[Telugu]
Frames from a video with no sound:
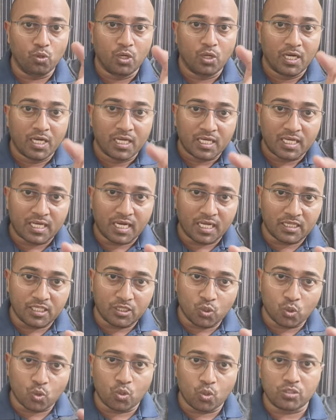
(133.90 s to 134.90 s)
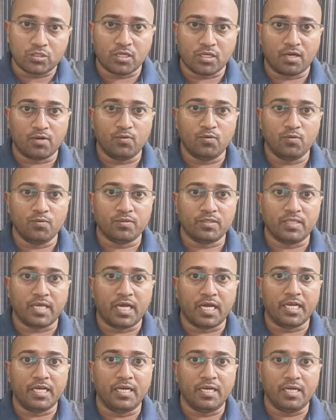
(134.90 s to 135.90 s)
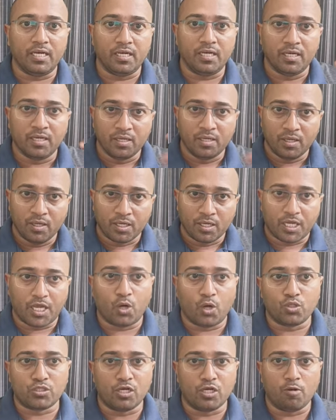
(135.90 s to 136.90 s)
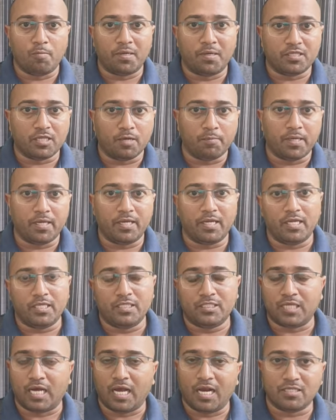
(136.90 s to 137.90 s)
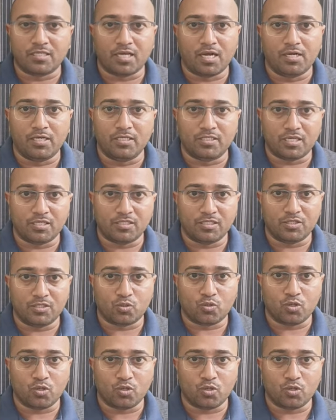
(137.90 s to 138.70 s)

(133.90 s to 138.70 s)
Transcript: కత్తితో కోస్తారు దాన్ని కిరోసిన్లో పెడతామని చాలాసార్లు డిస్కస్ చేసుకున్నాం